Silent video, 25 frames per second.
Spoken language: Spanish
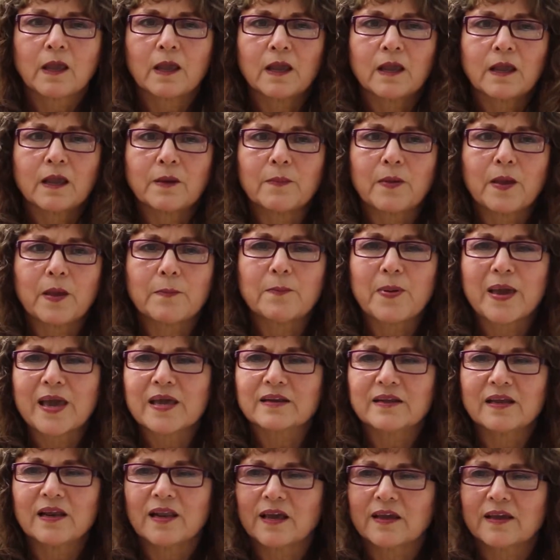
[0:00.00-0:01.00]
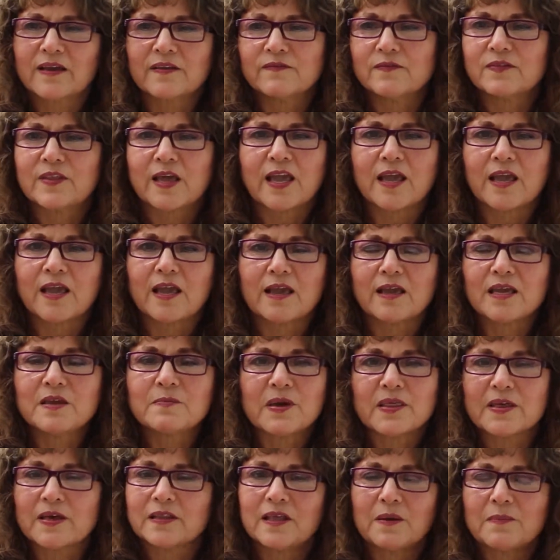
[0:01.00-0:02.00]
eh, ver que la gente
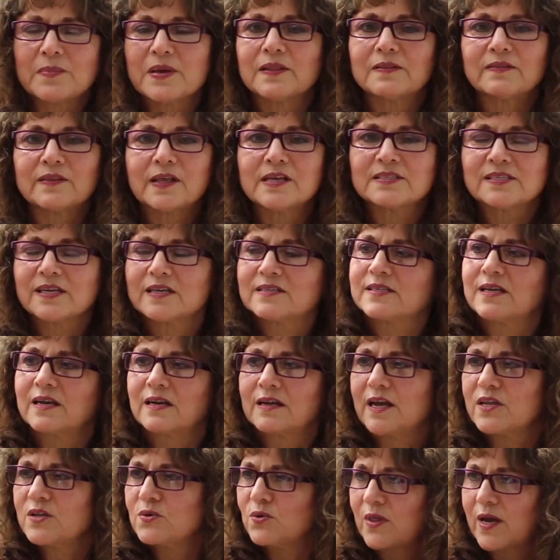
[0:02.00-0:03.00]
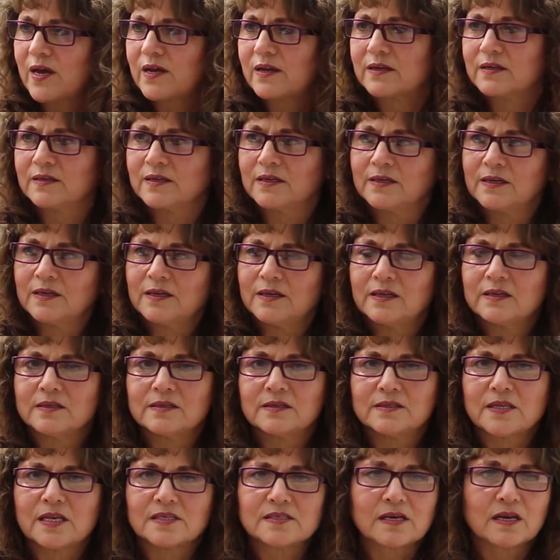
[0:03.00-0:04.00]
inmediatamente se acerca a ayudar,
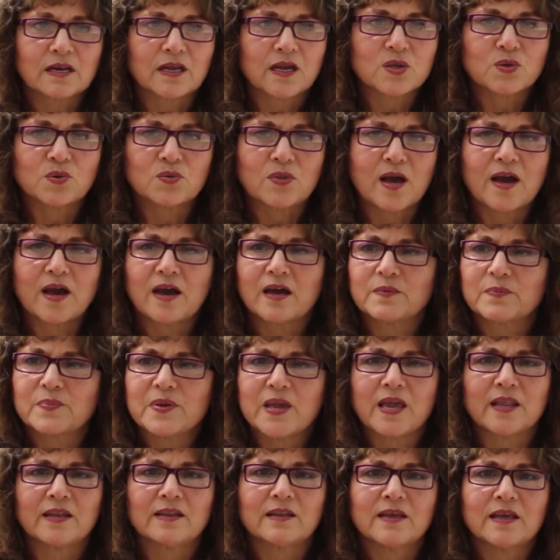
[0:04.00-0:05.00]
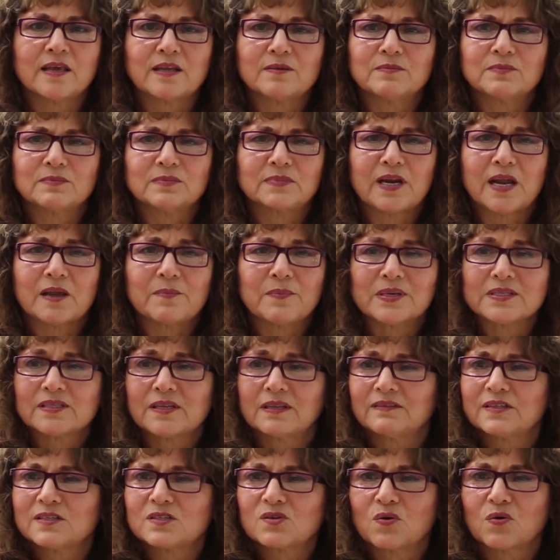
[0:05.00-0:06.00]
se acerca a ayudar, vienen, traen
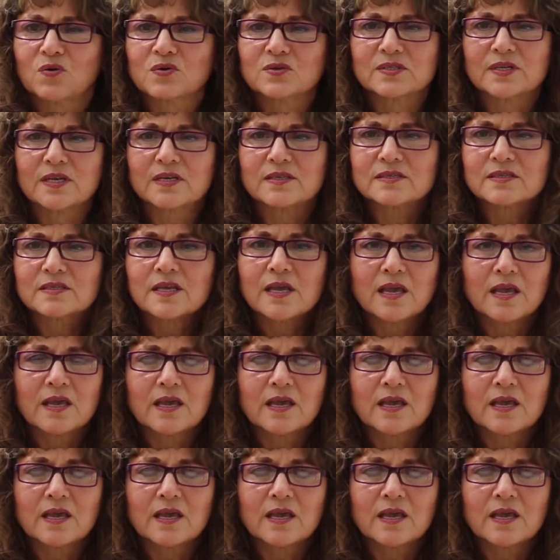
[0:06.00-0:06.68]
bastantes cosas,